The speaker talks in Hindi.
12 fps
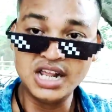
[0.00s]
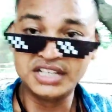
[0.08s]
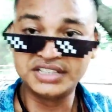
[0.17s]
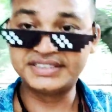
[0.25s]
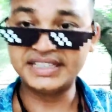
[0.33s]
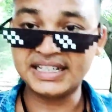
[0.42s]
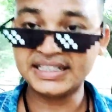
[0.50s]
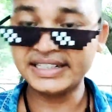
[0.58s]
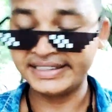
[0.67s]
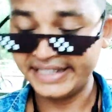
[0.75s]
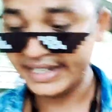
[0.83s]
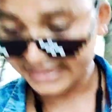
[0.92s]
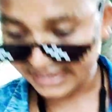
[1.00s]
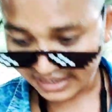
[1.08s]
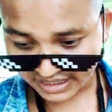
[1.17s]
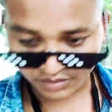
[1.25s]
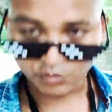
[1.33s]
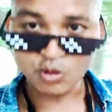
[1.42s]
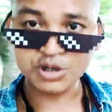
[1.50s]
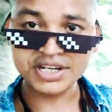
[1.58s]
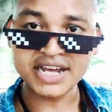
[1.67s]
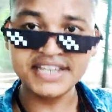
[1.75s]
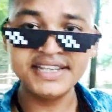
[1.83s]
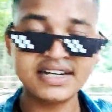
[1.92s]
ज़्यादा देर ना करें वो
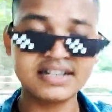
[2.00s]
टाइगर